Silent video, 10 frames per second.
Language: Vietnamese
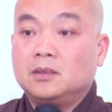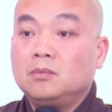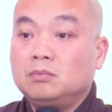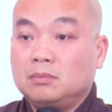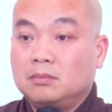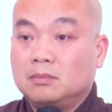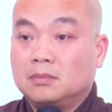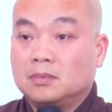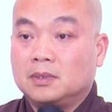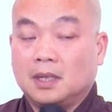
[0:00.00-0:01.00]
đúng,
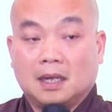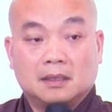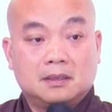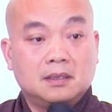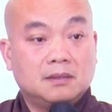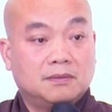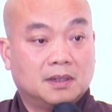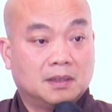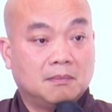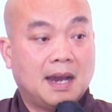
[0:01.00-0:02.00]
nhận thức
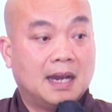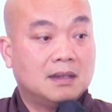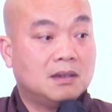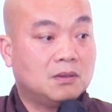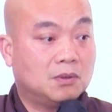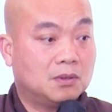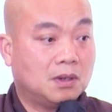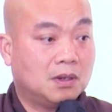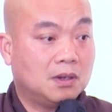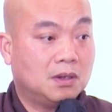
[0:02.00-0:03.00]
về bản chất của
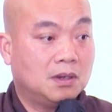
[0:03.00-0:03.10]
nó.